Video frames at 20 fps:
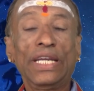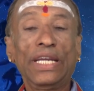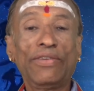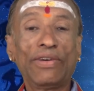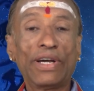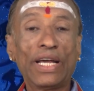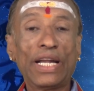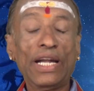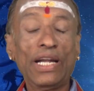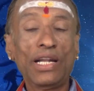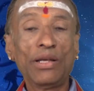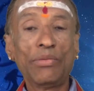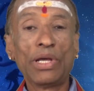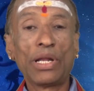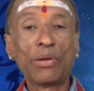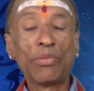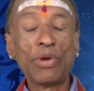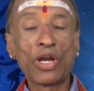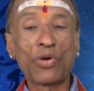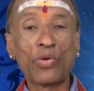இவங்க ரெண்டு
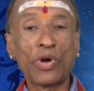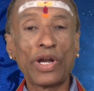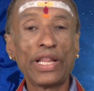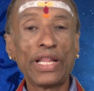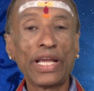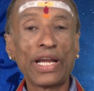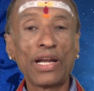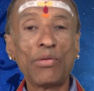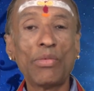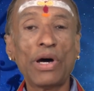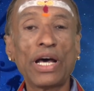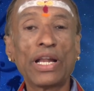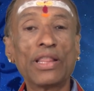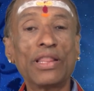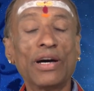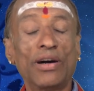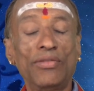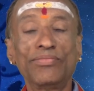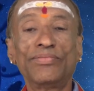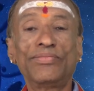பேருமே குழந்தைகள் மாதிரி
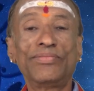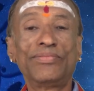தான்